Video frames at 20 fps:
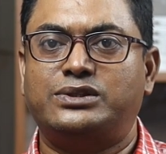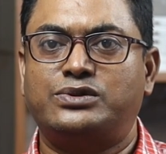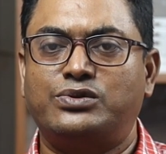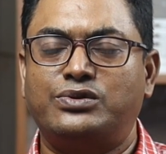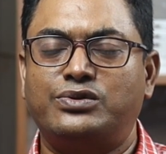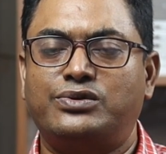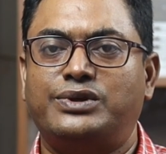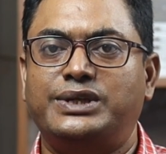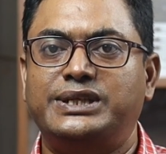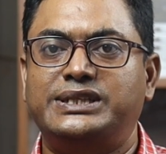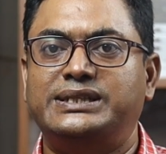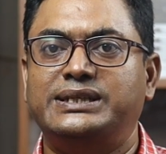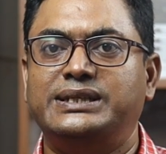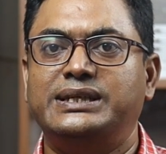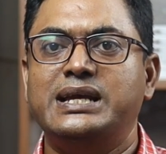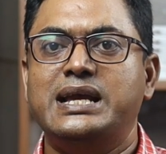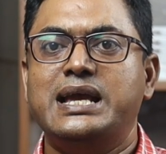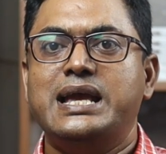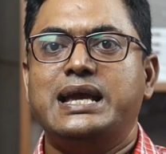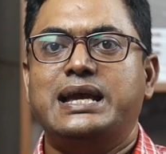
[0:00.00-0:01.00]
শুরু
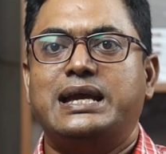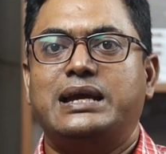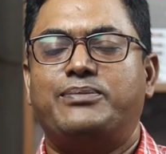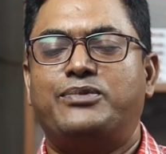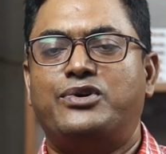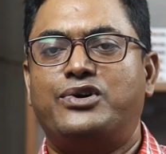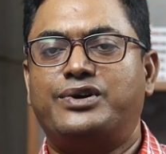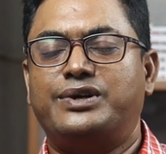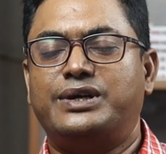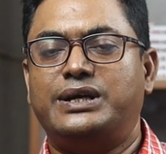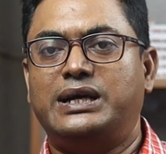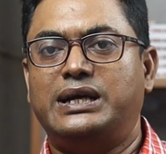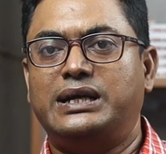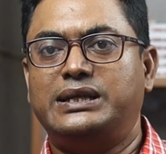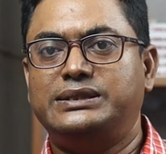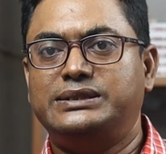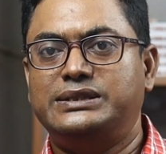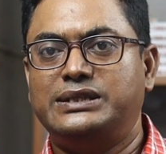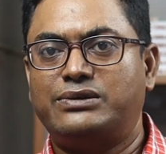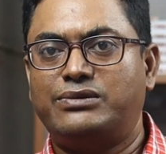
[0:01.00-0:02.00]
করেছি এবং
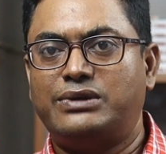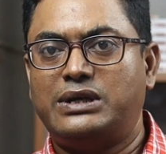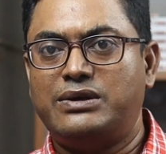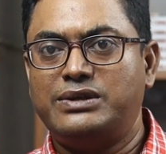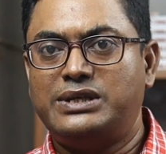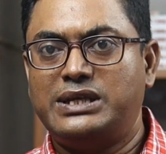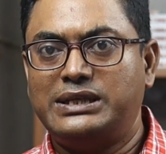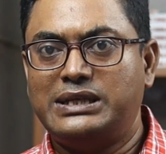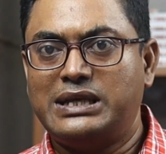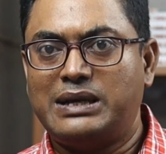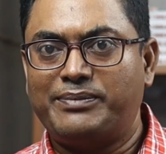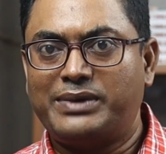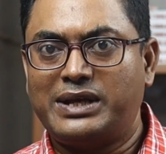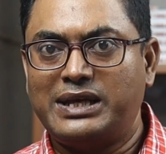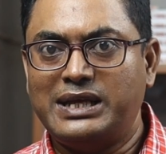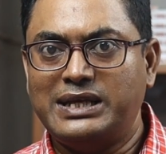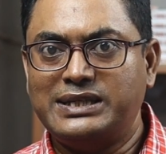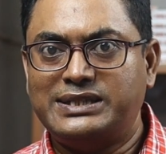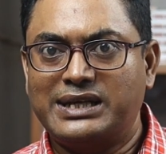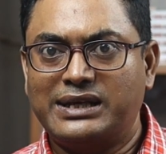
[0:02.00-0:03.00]
যেগুলো হচ্ছে যে
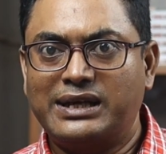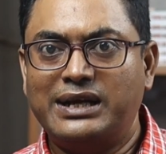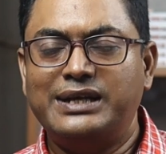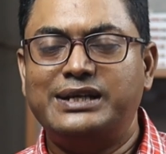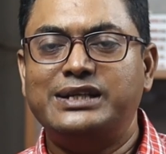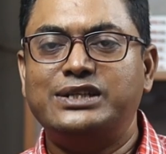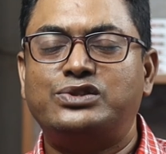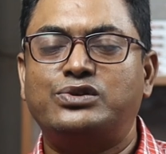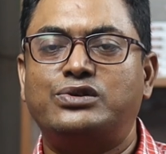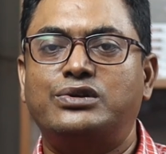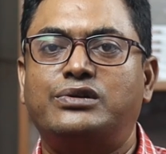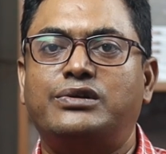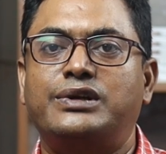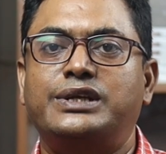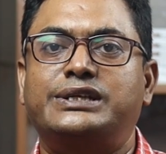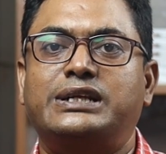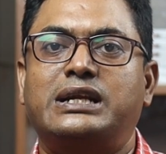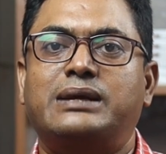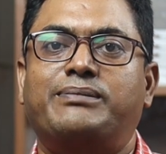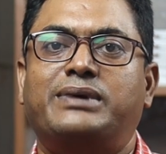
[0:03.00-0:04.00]
আমরা এই চ্যানেলটি শুরু
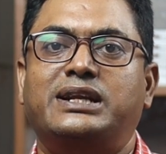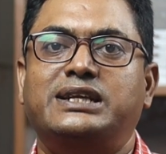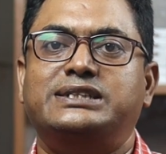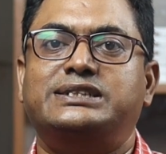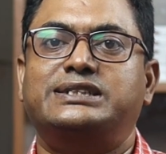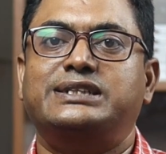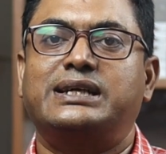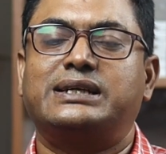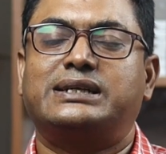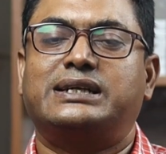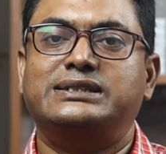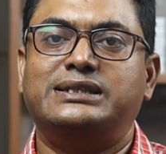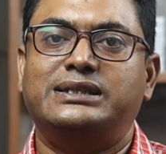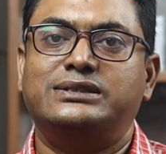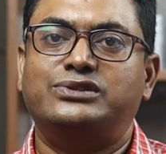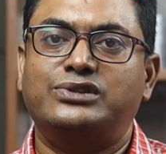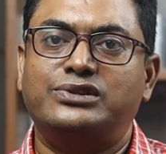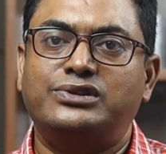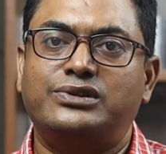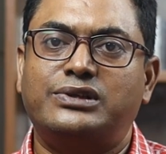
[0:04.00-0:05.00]
করেছিলাম মালয়েশিয়ার
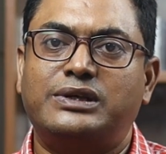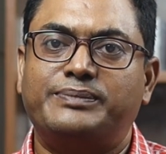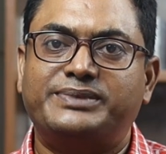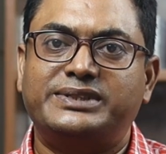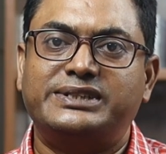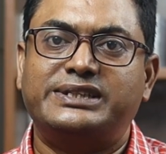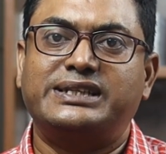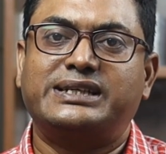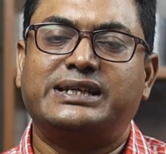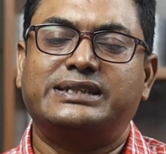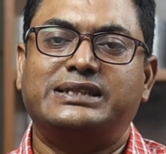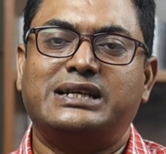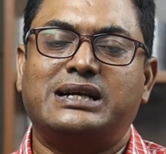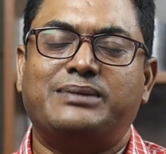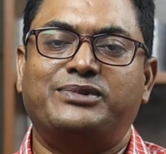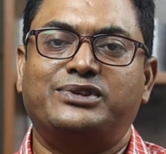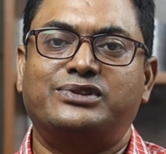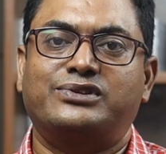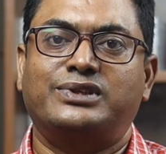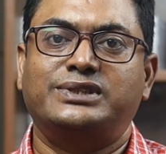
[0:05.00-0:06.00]
কাজের জন্য আপনাদের কাছে
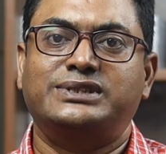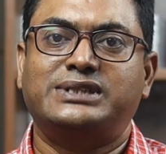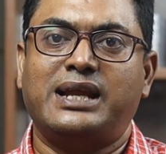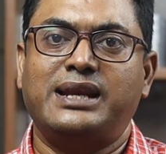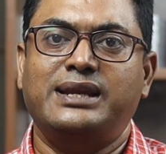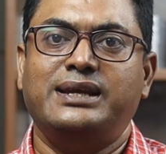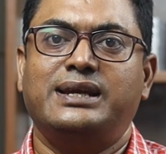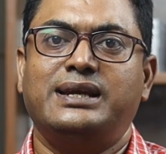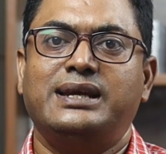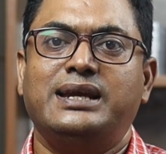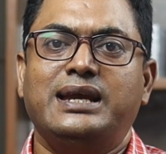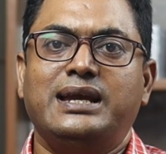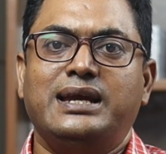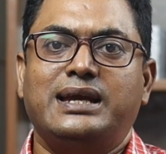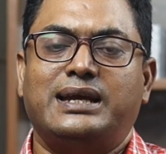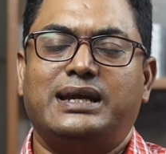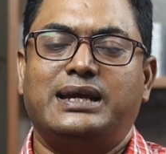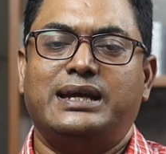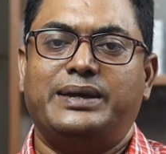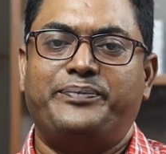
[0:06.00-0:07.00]
আমন্ত্রণ জানিয়ে
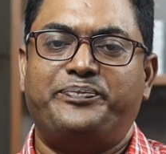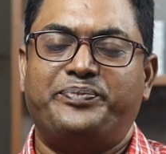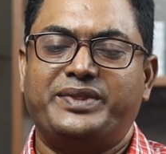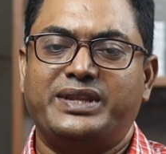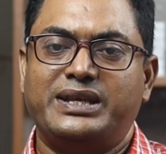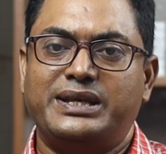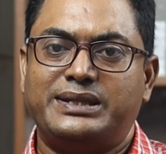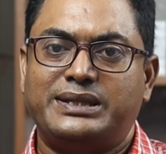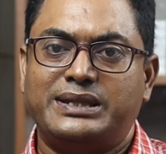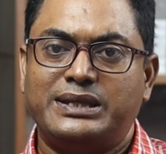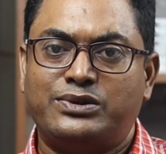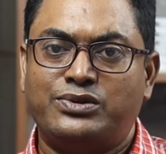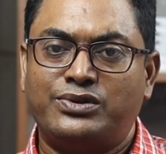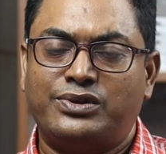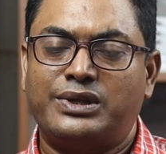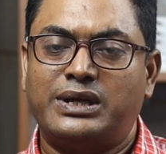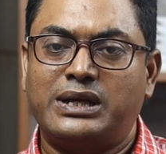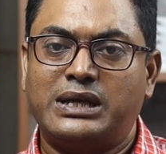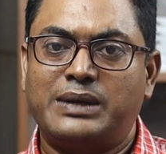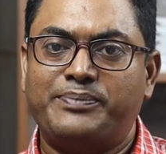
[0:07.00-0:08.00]

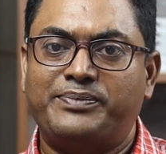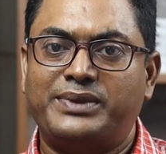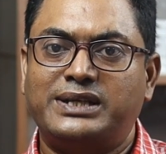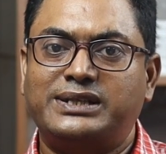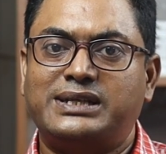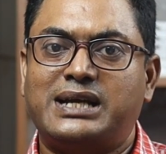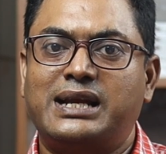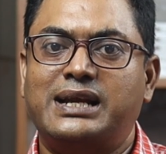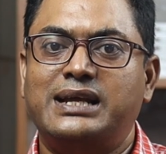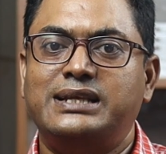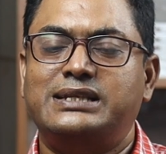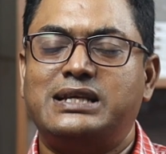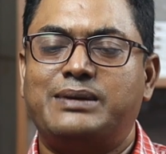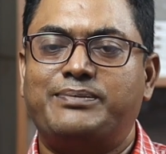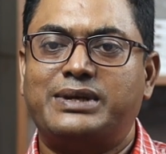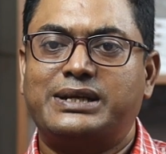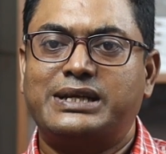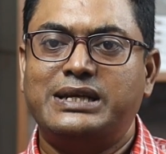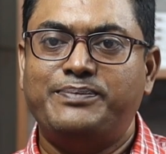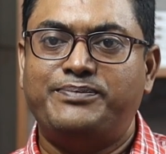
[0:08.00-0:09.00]
সুতরাং আপনারা জানেন যে
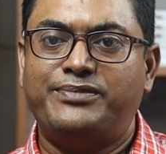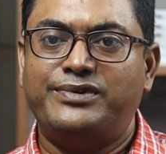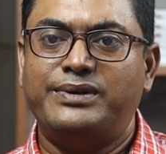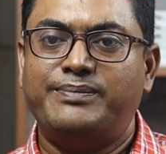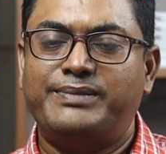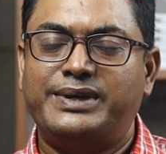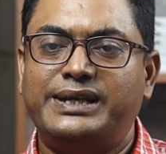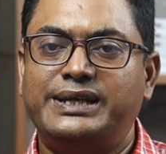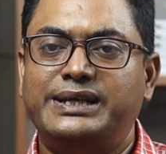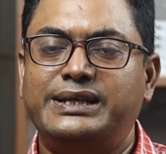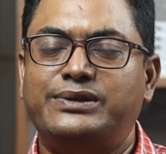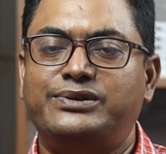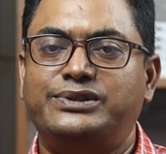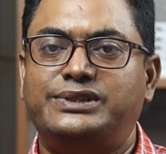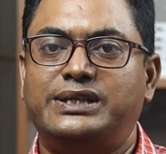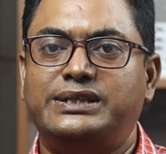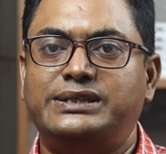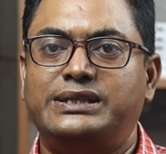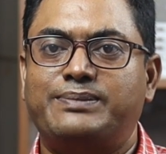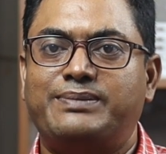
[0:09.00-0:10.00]
আমরা কি পরিমাণে
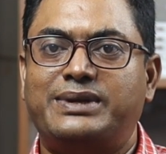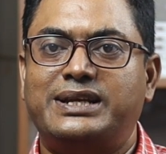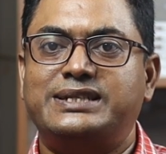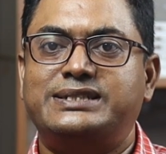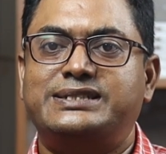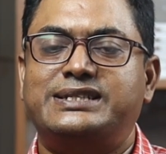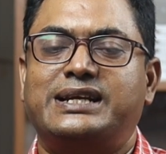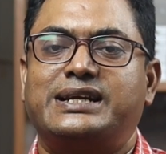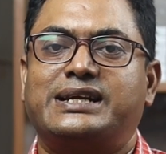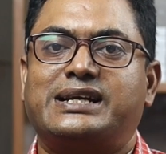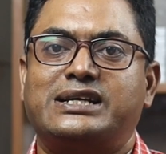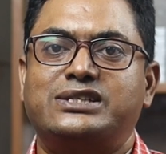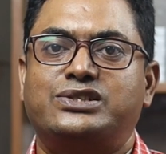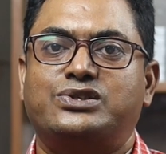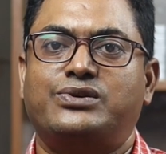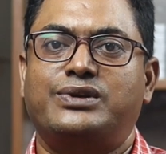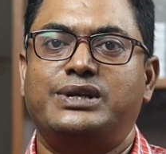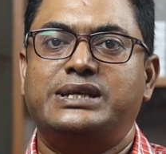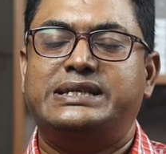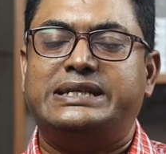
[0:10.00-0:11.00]
হচ্ছে যে মালয়েশিয়ার কাজ
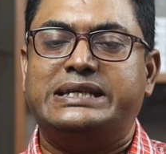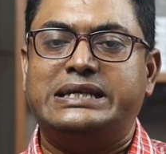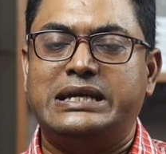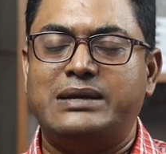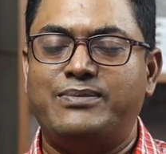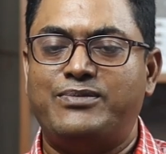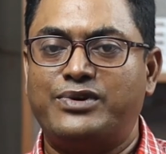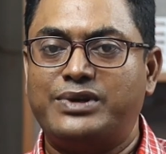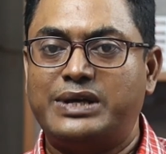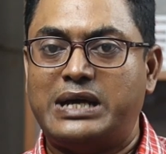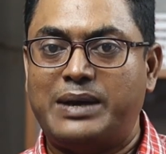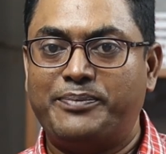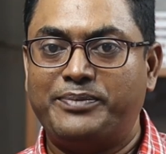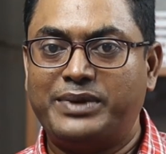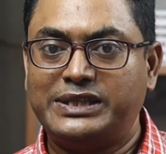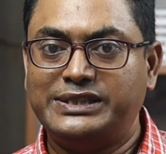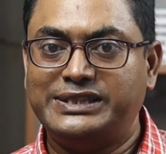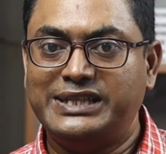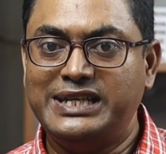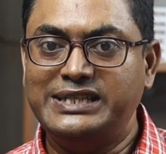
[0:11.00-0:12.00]
করেছি এবং
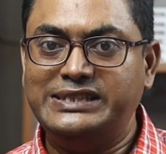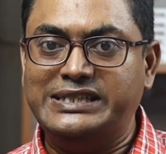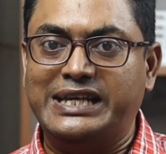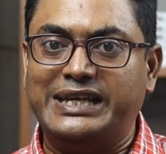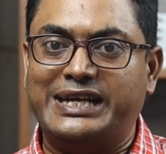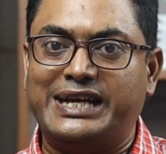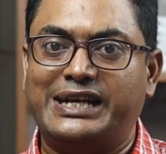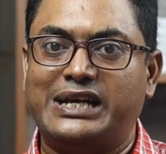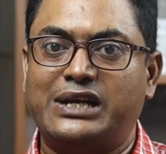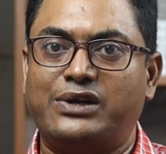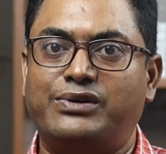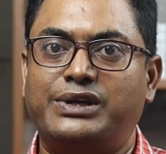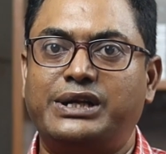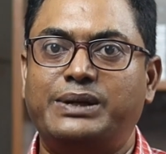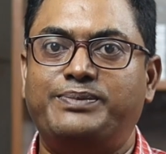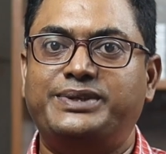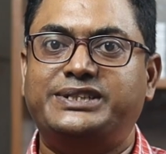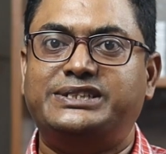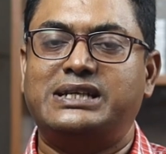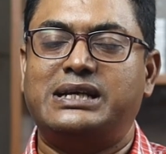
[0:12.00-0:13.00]
আপনার যেই যেই
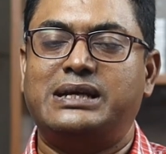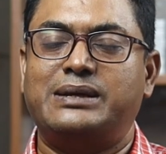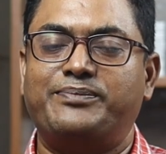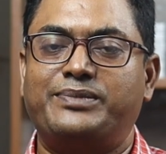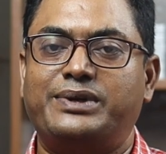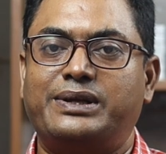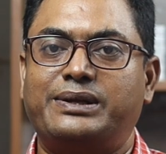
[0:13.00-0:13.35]
ক্যাটাগরির ভিসা